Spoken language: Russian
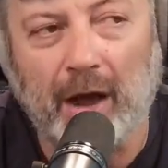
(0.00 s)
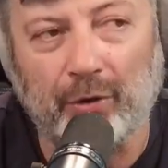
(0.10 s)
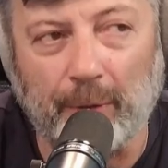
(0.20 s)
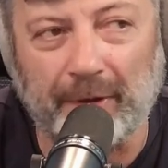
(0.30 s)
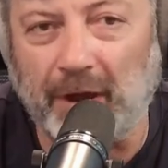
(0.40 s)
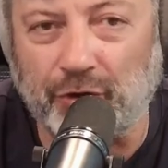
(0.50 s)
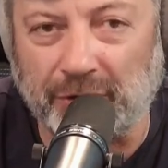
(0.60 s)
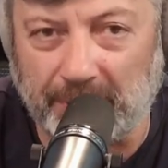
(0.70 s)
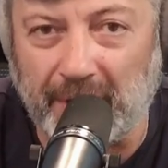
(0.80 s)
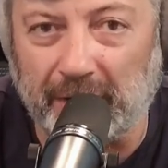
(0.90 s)
который
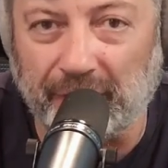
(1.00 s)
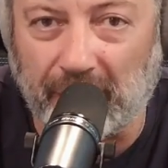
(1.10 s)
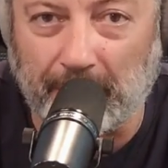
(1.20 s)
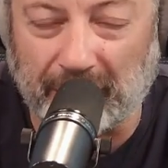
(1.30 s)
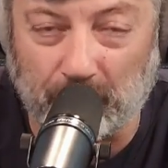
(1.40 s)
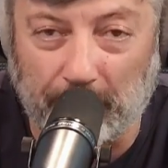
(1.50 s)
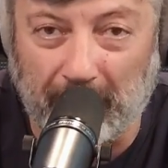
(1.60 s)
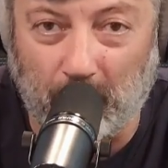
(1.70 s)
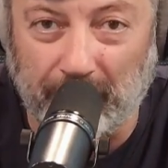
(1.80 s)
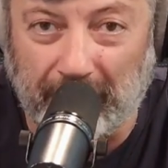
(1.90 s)
продолжал, собирал информацию
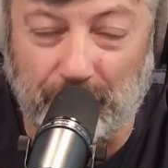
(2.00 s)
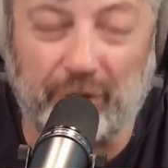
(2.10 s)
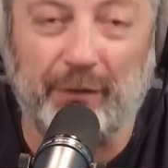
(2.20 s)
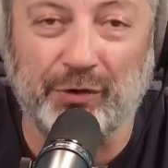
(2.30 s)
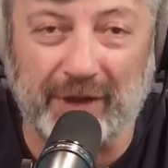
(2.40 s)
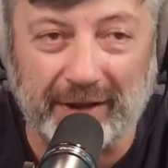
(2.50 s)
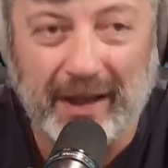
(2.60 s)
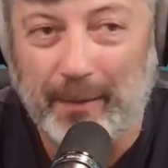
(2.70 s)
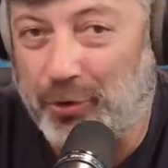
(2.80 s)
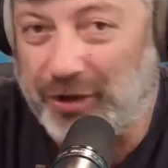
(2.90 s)
о погоде, а черт его знает,